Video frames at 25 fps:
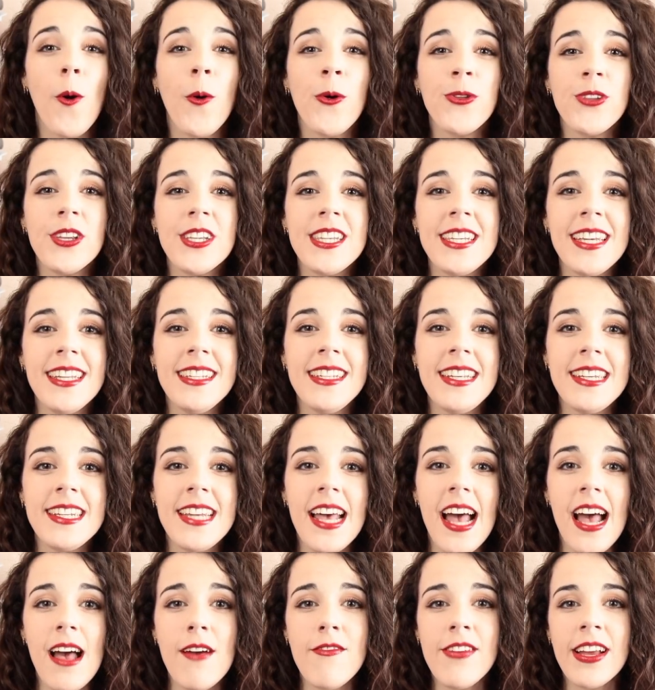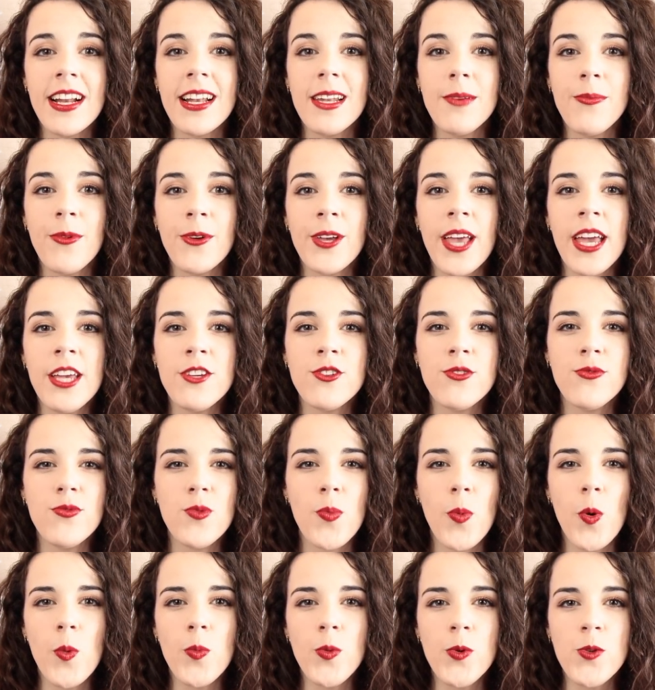On enchaîne déjà avec les mangas et je
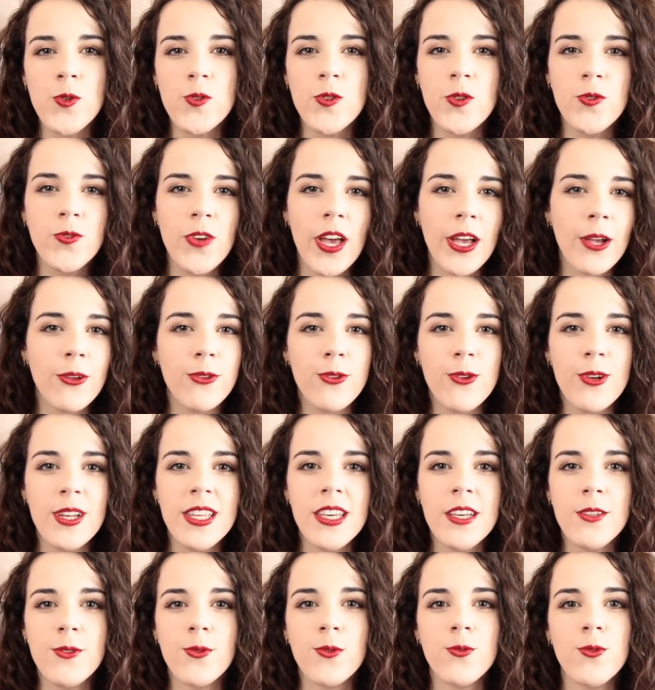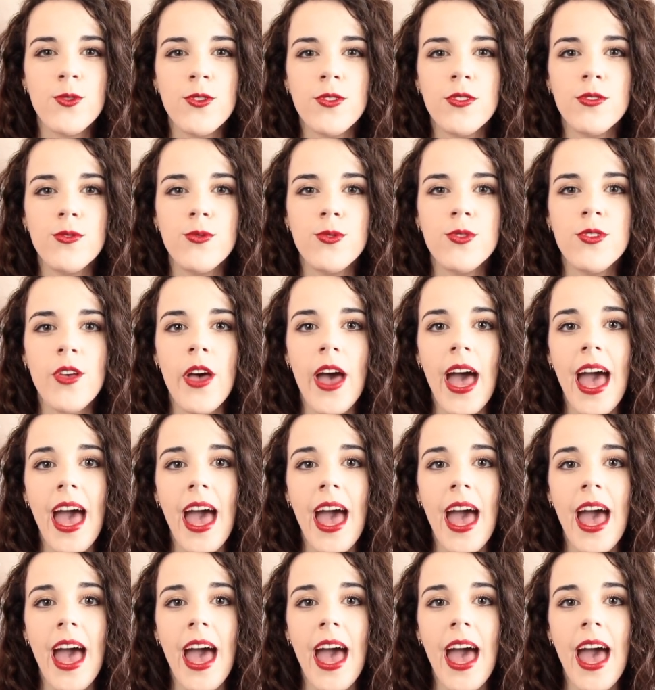vous propose de faire une liaison tout en douce